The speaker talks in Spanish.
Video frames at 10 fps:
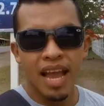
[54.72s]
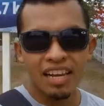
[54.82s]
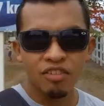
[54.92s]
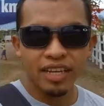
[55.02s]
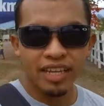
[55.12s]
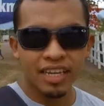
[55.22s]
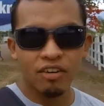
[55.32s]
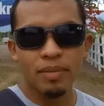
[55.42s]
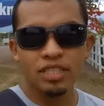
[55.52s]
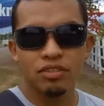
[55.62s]
Algo que
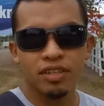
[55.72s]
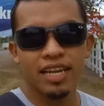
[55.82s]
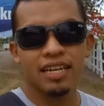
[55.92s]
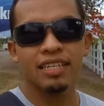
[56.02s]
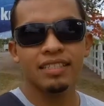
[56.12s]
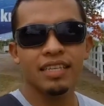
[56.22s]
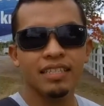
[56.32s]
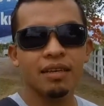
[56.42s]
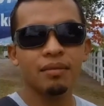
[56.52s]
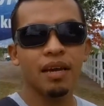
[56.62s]
quiero mencionarles y
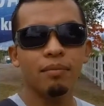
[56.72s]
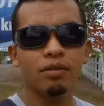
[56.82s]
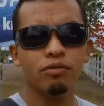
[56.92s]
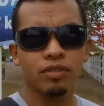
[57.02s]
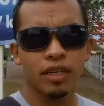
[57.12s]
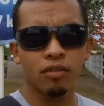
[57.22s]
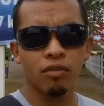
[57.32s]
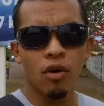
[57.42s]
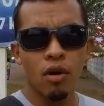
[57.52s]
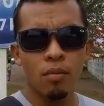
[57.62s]
es que me han
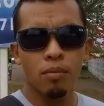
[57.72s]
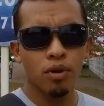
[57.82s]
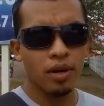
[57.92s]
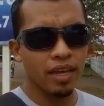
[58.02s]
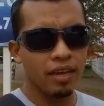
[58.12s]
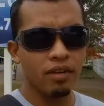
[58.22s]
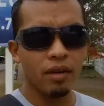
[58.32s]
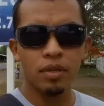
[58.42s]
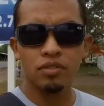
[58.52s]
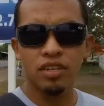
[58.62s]
preguntado por qué
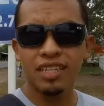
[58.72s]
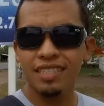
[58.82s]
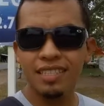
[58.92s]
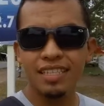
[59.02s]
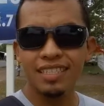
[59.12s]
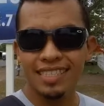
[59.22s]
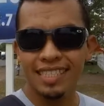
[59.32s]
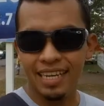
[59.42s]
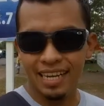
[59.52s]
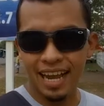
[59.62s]
unas personas dicen
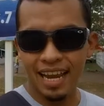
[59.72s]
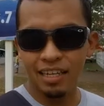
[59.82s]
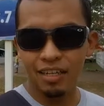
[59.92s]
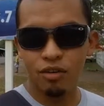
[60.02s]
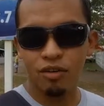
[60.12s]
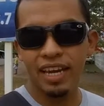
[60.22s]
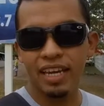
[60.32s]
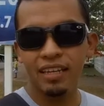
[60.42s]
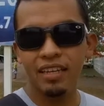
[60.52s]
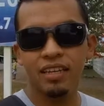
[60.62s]
Chilcal con
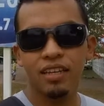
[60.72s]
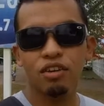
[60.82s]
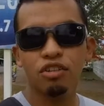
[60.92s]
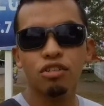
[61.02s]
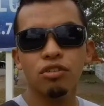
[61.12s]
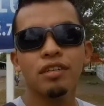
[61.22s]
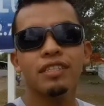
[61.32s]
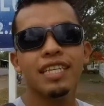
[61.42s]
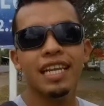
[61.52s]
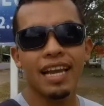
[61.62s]
R y otros
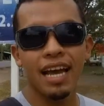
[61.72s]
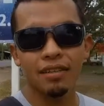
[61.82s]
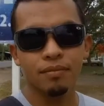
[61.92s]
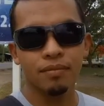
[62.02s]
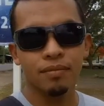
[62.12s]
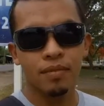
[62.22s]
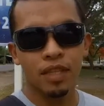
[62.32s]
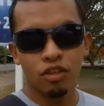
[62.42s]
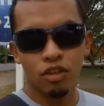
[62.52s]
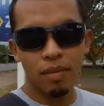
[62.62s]
Chilcal
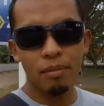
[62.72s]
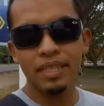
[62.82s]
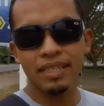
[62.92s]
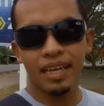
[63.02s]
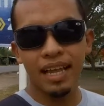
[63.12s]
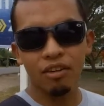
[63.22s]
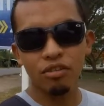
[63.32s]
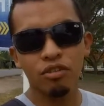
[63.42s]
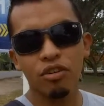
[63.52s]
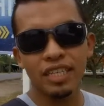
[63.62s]
Normalmente el
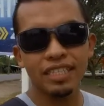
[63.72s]
rótulo